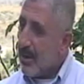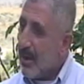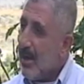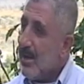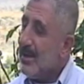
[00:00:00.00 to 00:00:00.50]

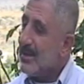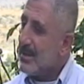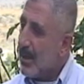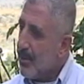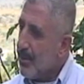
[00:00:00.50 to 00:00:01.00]
ki ey
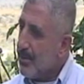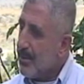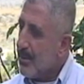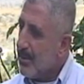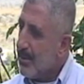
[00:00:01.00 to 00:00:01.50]
insan
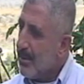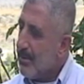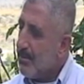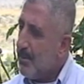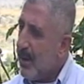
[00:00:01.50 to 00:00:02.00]
oğlu,
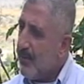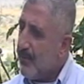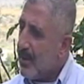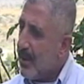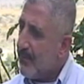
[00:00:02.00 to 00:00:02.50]
ben
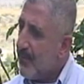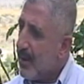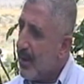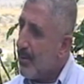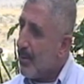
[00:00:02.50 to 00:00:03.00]
falan
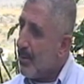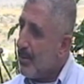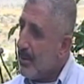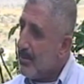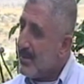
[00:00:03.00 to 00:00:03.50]
falan
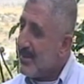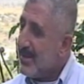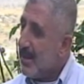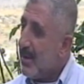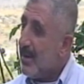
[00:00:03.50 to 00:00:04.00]
oğluyum
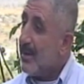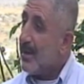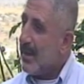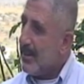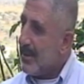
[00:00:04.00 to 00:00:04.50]

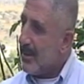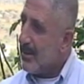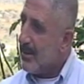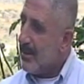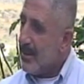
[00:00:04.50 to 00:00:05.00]
demeyinle gelme.
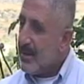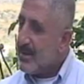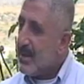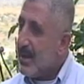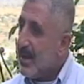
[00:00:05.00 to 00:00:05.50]

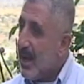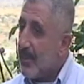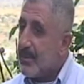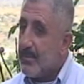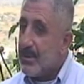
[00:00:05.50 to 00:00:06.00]
Sen ne
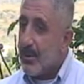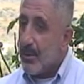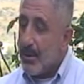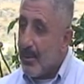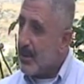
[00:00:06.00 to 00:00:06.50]
yaptın
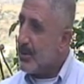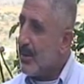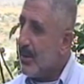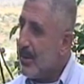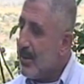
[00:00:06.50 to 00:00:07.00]
sen onu bana
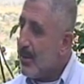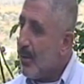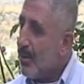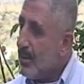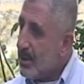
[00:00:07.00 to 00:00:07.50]
söyle.
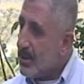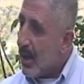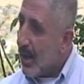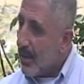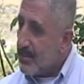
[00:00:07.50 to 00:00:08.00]
Onun
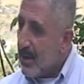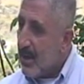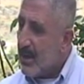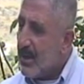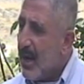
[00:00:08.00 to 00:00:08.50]
için Arapça
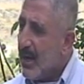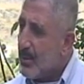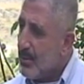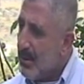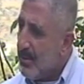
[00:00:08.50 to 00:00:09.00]
let
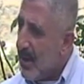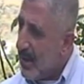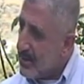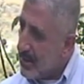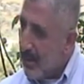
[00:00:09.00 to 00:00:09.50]
etuni bi
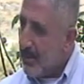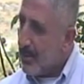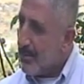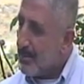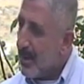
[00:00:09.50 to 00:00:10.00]

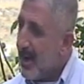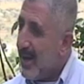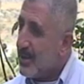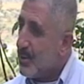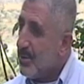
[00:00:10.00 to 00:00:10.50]
ensabikum,
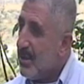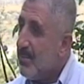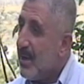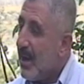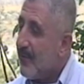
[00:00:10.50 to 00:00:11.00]

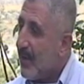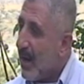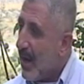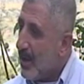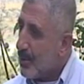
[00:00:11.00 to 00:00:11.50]
etuni bi
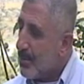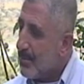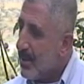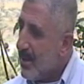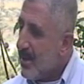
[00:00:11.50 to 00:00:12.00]

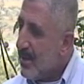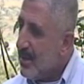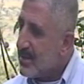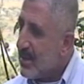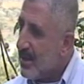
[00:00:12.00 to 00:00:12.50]
ef'alikum.
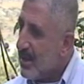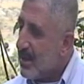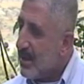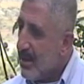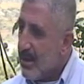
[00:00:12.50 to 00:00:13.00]
İnsanın